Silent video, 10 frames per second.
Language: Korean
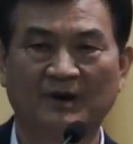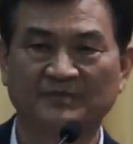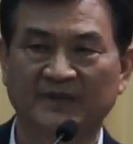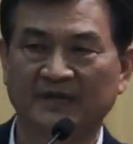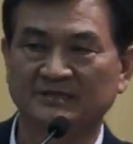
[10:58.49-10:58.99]

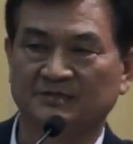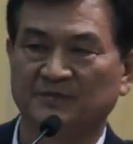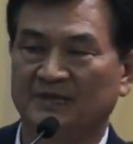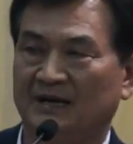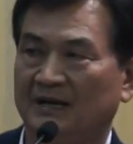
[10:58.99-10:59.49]
포함되어
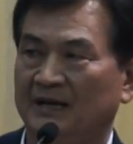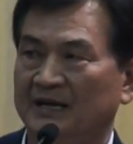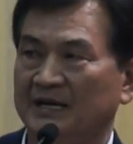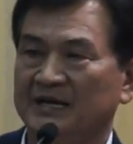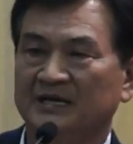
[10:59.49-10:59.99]
있습니다.
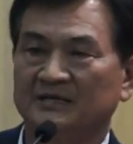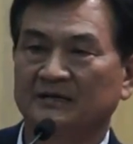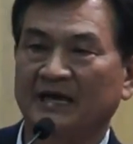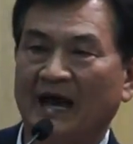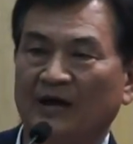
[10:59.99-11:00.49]

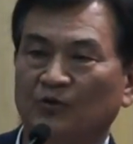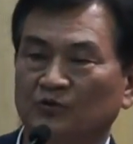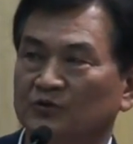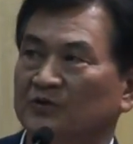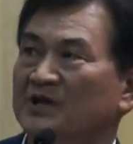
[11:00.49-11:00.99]
이렇게
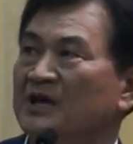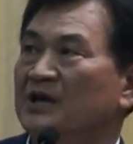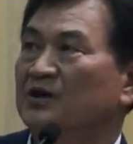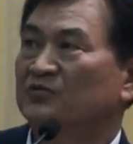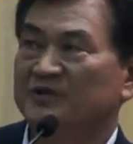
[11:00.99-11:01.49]
한원은
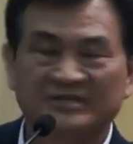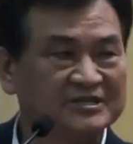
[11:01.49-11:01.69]
우리